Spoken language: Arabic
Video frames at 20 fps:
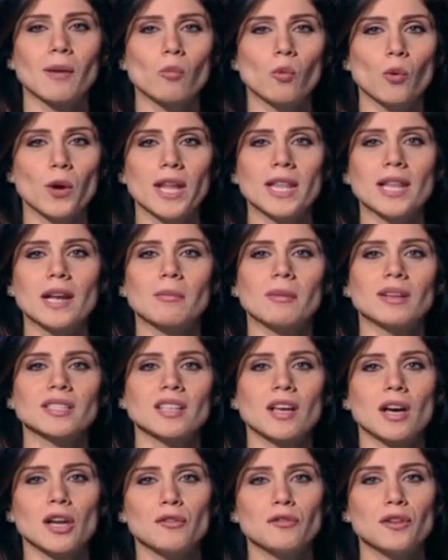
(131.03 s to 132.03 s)
اموال
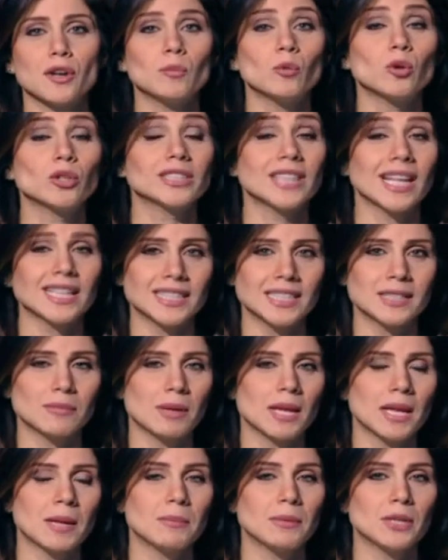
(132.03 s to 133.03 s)
المصارف
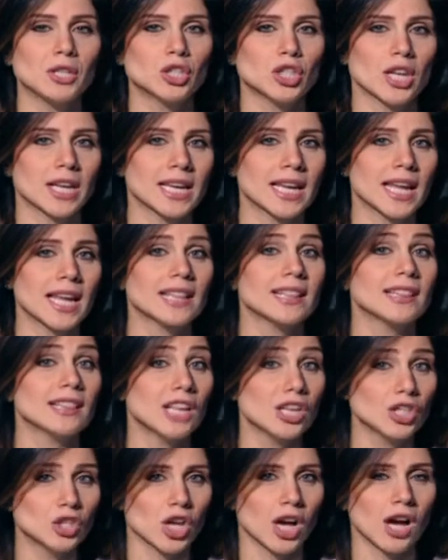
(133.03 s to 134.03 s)
المكتتبه بشركات
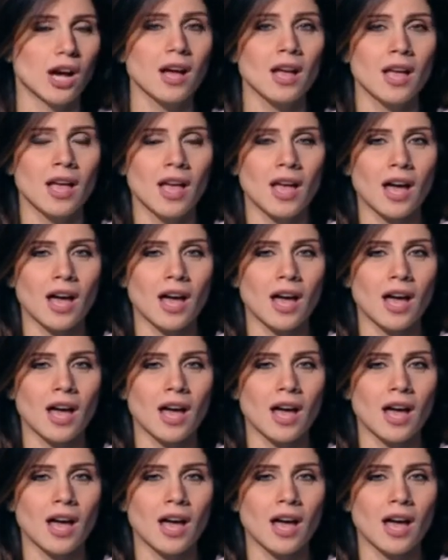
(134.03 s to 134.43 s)
ناشئه